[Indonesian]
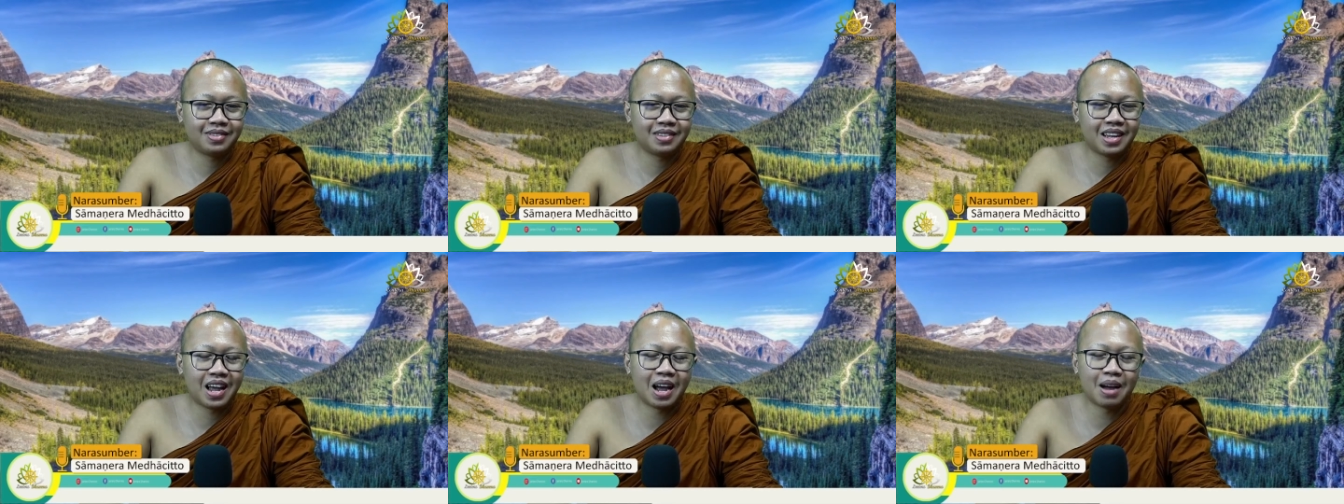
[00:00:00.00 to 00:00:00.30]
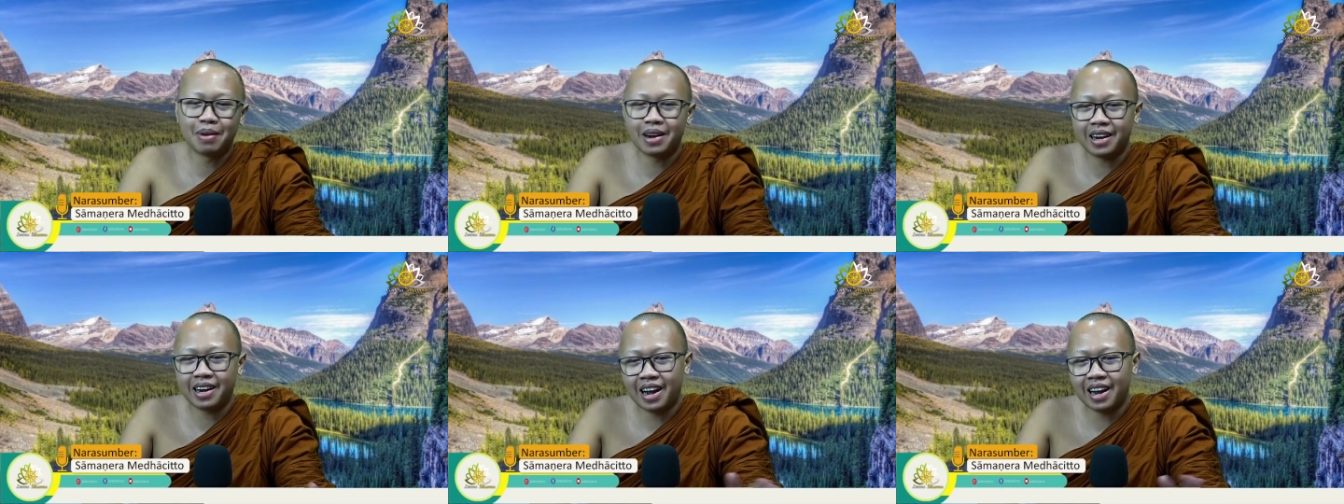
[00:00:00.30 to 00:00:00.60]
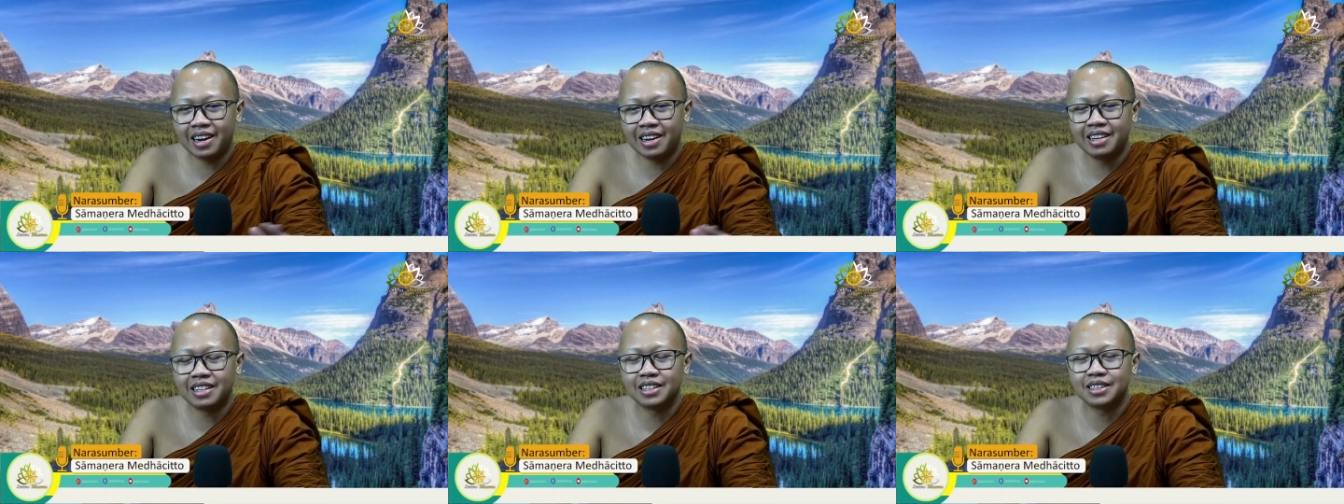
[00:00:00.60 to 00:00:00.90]
Apakah
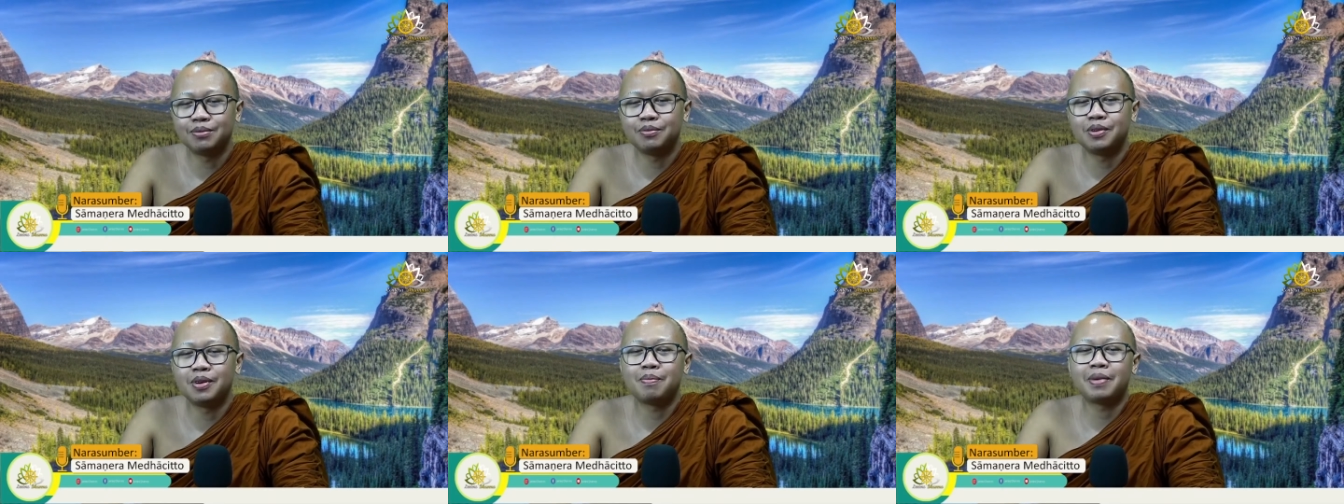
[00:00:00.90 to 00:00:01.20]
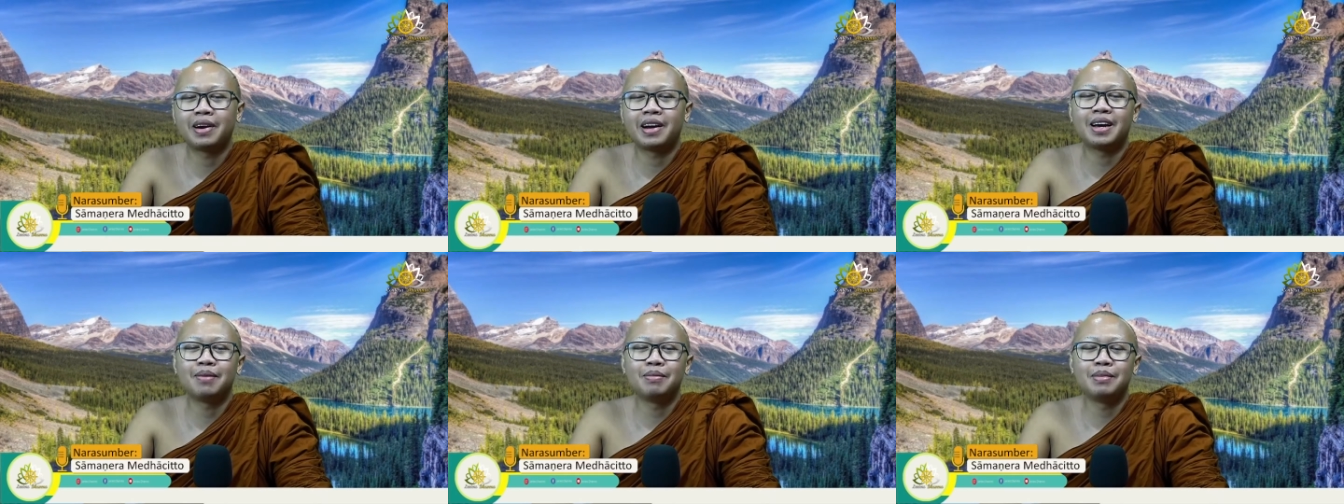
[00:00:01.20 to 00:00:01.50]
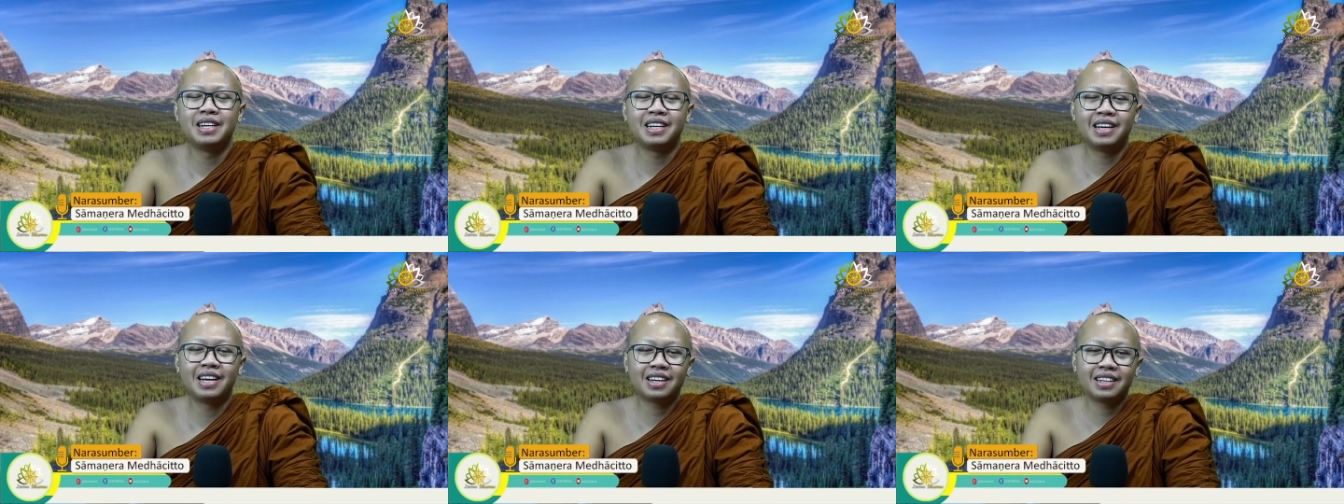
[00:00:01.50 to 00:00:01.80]
Anda semua pernah
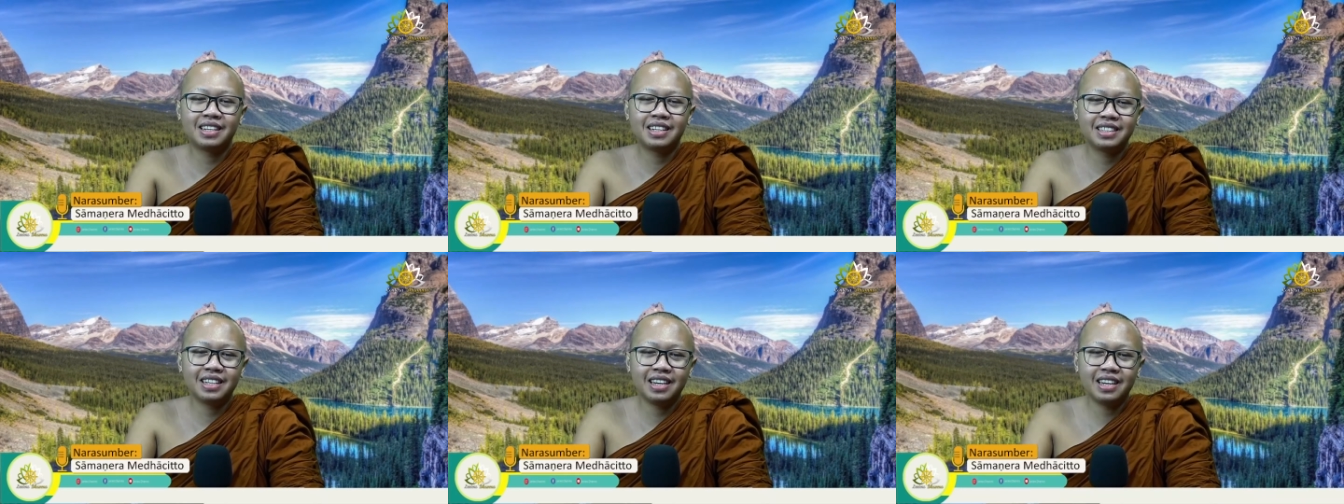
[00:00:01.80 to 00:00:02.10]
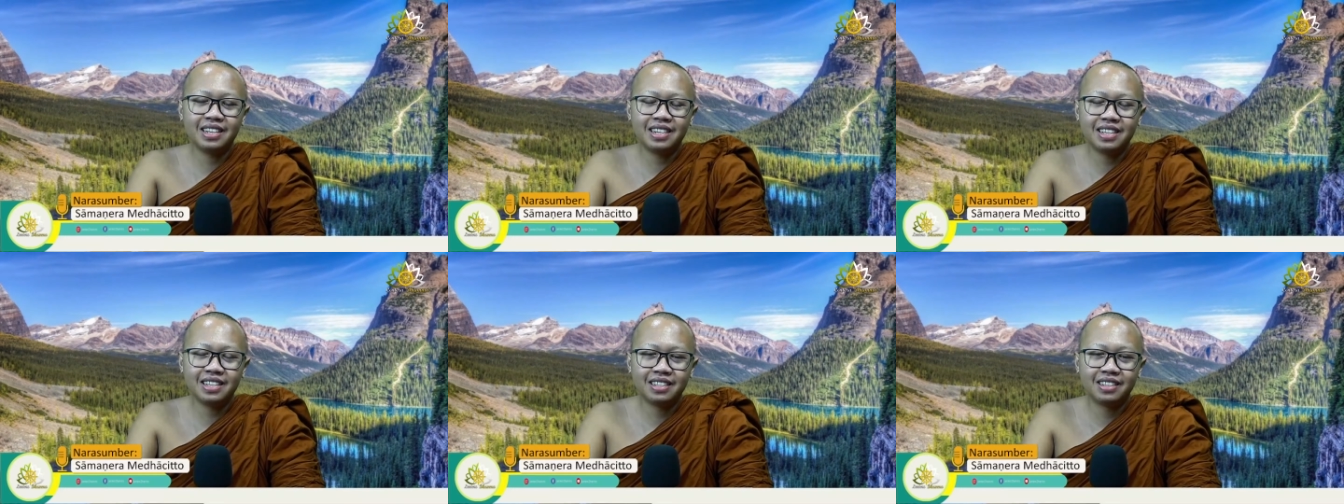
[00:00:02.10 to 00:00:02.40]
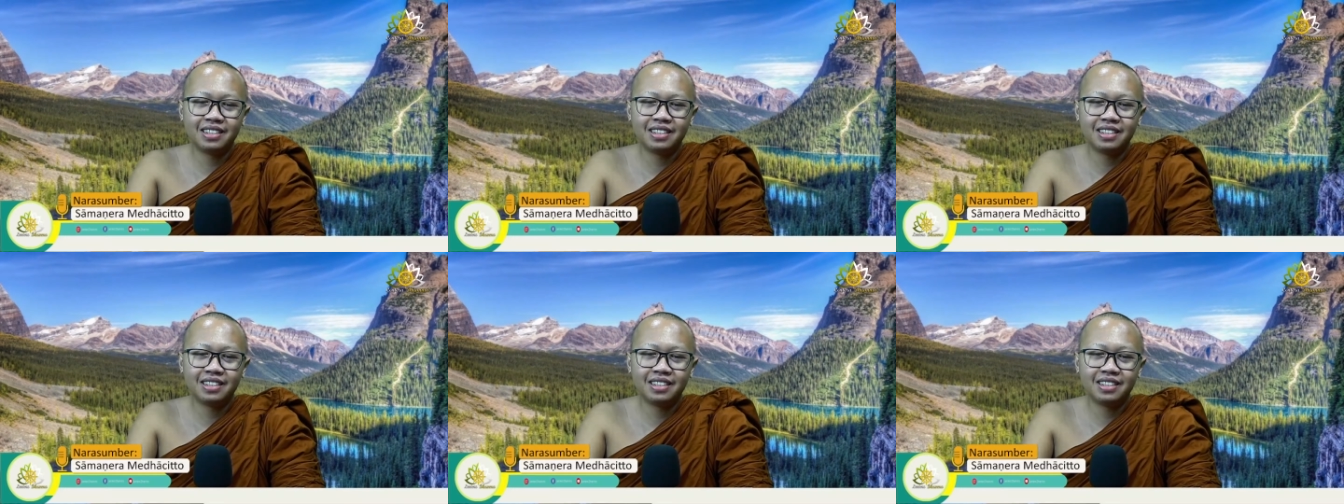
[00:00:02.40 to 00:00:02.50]
mendengar kisah ini?